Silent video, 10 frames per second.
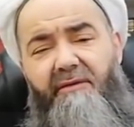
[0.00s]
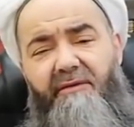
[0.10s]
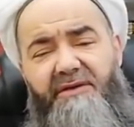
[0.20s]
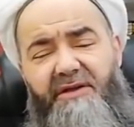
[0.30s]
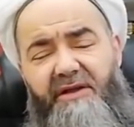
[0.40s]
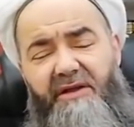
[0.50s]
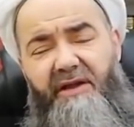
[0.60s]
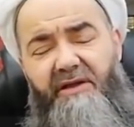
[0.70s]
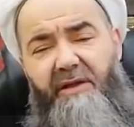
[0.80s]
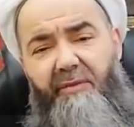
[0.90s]
ve
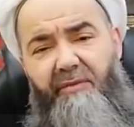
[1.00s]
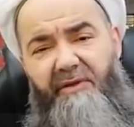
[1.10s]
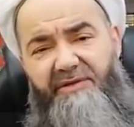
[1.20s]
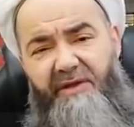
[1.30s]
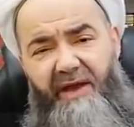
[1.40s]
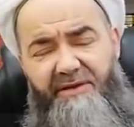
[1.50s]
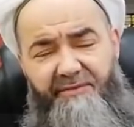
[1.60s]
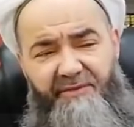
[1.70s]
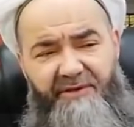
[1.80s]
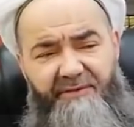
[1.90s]
zikirlerin yapılması
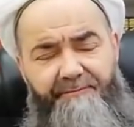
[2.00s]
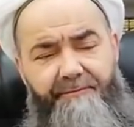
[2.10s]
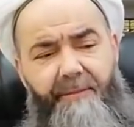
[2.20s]
lazımdır.